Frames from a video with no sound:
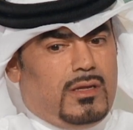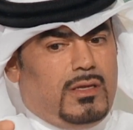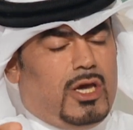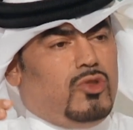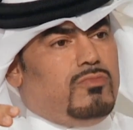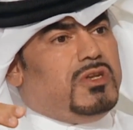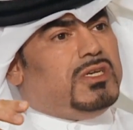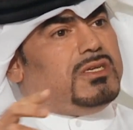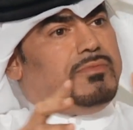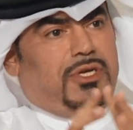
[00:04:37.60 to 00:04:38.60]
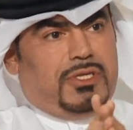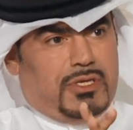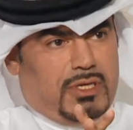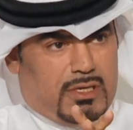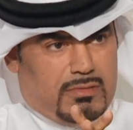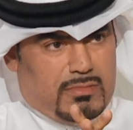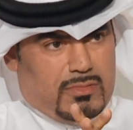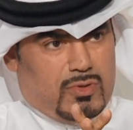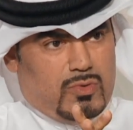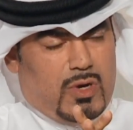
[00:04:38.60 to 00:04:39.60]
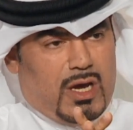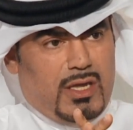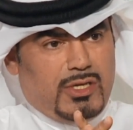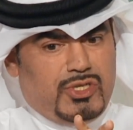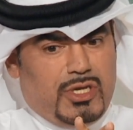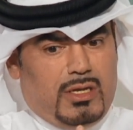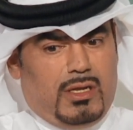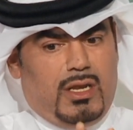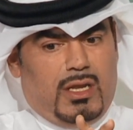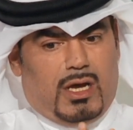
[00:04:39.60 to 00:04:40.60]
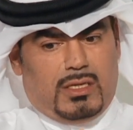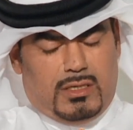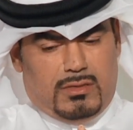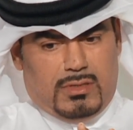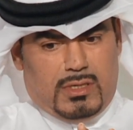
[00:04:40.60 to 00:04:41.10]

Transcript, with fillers: ياخذون منك 70 ريال 70 وهذا ريال. السعر العادل